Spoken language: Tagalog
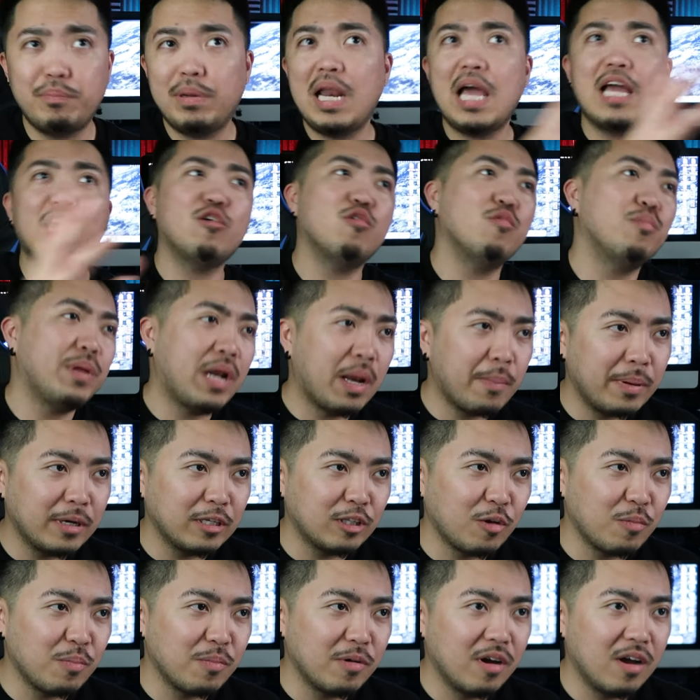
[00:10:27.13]
Palagi ko
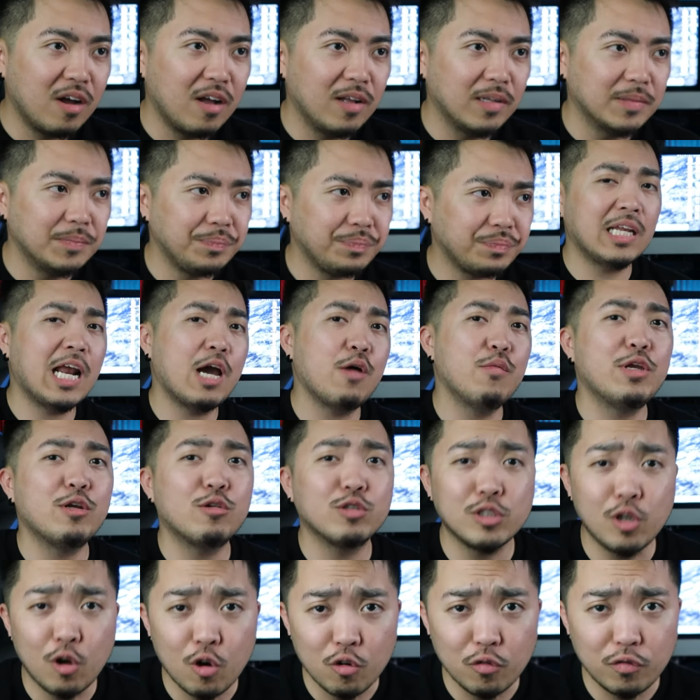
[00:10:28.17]
pinapakita yung mga tanawin
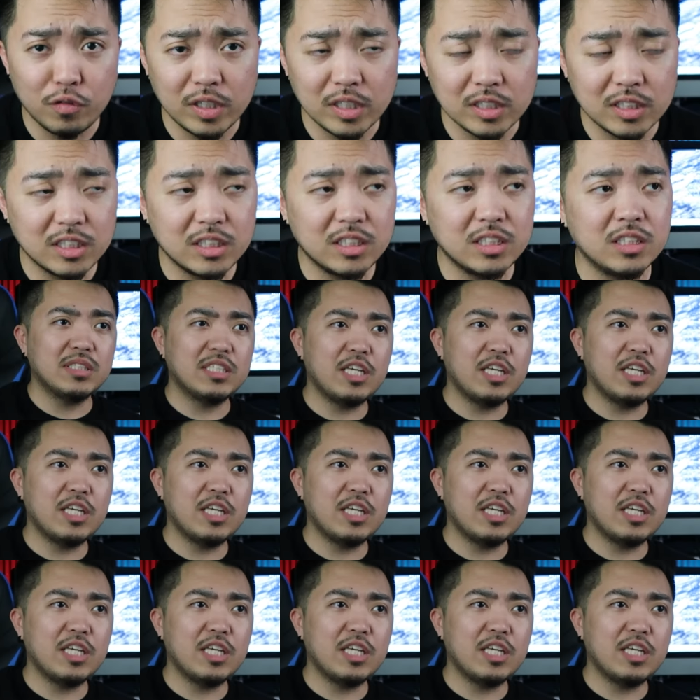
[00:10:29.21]
ko sa office.